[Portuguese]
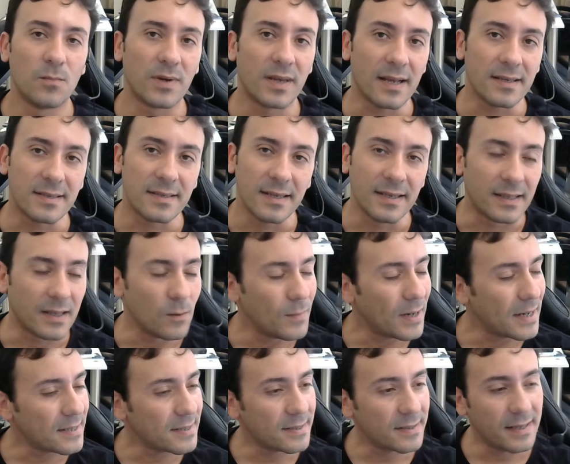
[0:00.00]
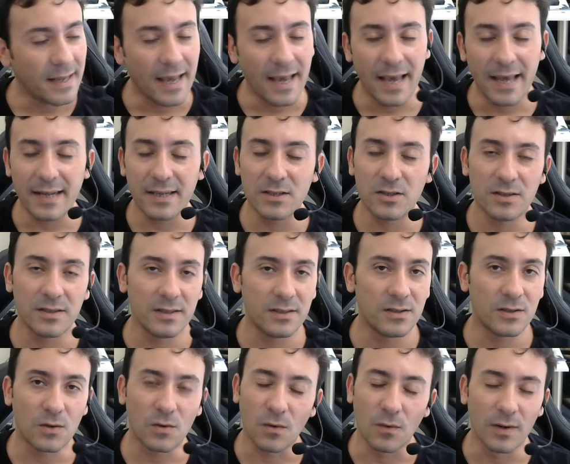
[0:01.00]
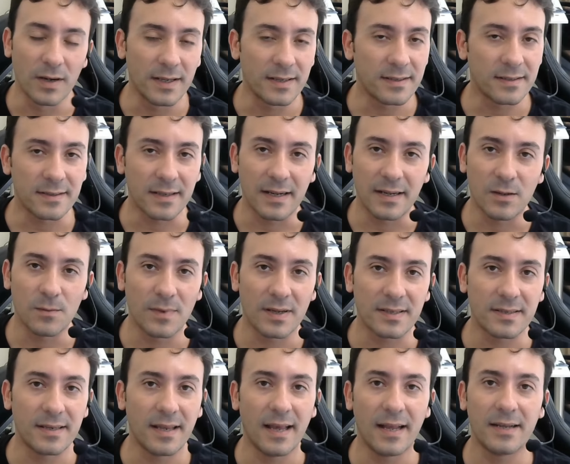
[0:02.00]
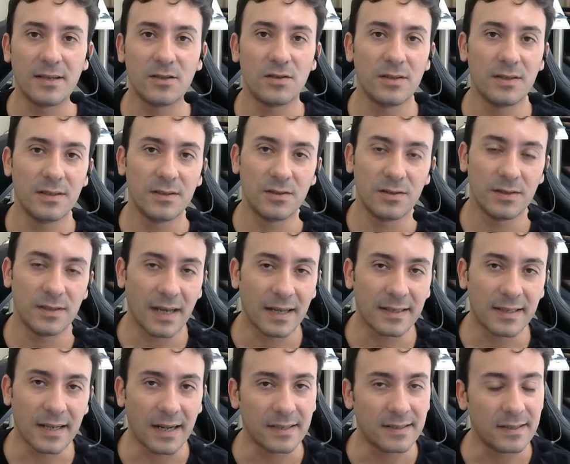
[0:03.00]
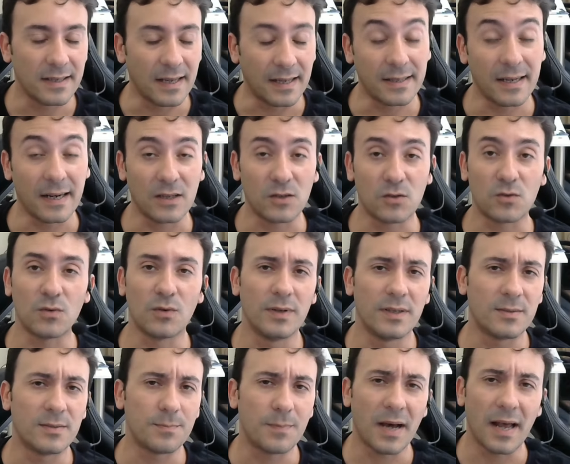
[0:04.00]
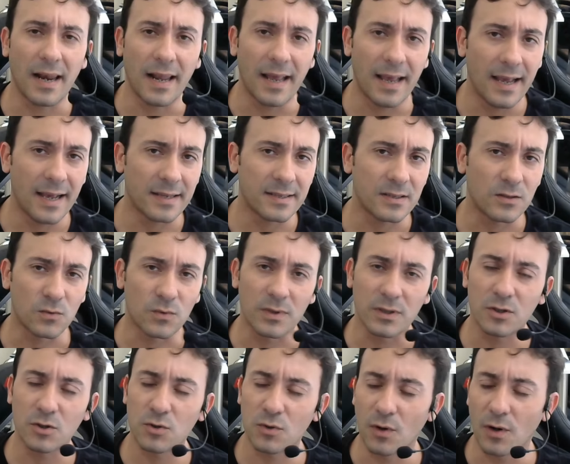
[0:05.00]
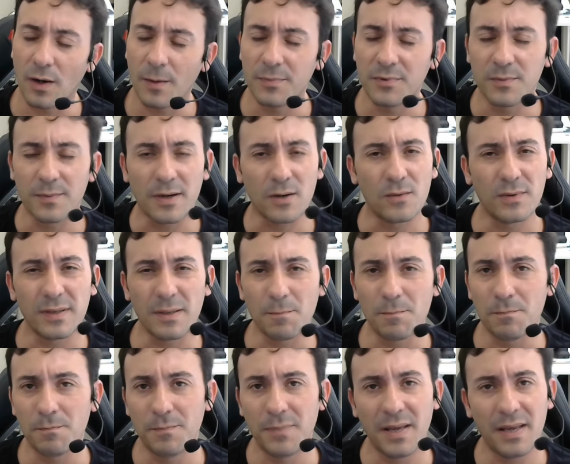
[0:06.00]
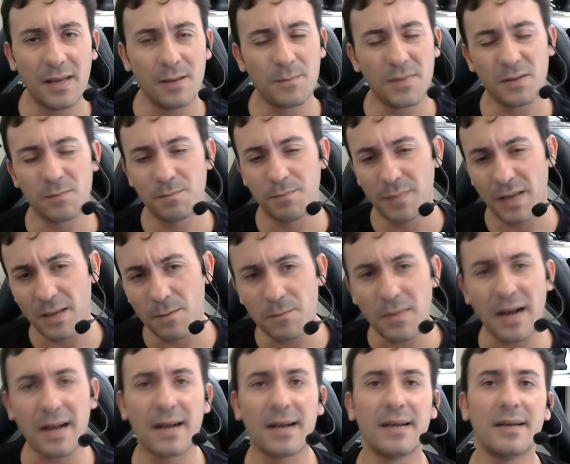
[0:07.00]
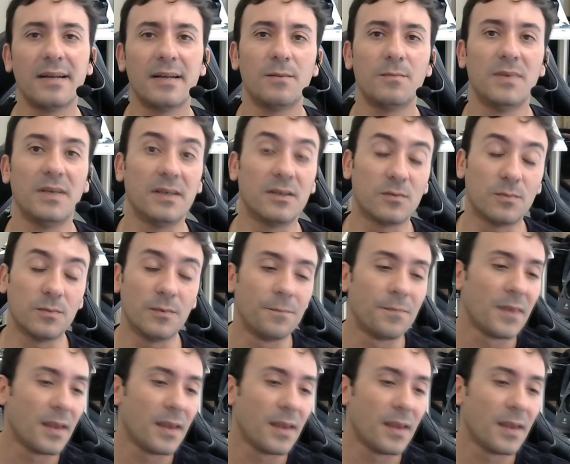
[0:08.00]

Porque assim, tem uma série de, de coisas ali, uma série de, de atra, atrações, palestras, workshops, uma coisa bem, mas bem bacana mesmo.